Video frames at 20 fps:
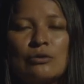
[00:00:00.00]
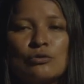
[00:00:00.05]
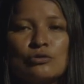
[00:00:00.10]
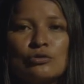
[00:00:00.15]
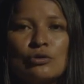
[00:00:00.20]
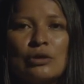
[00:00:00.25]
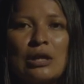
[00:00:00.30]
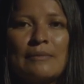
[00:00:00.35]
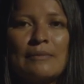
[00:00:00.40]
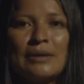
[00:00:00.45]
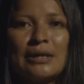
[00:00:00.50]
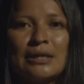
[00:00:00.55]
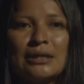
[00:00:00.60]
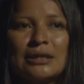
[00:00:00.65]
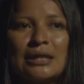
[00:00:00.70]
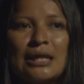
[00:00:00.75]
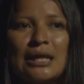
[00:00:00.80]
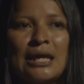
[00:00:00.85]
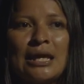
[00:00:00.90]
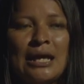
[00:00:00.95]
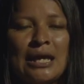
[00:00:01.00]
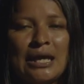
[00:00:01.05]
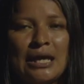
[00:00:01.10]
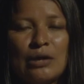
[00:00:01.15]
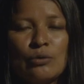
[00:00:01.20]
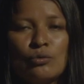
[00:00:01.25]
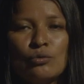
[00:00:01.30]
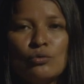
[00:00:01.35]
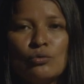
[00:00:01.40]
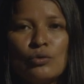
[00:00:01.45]
no solamente
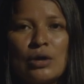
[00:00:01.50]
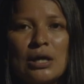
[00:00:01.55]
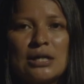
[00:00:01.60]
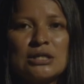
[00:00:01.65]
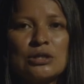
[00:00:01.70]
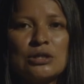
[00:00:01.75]
en un lugar,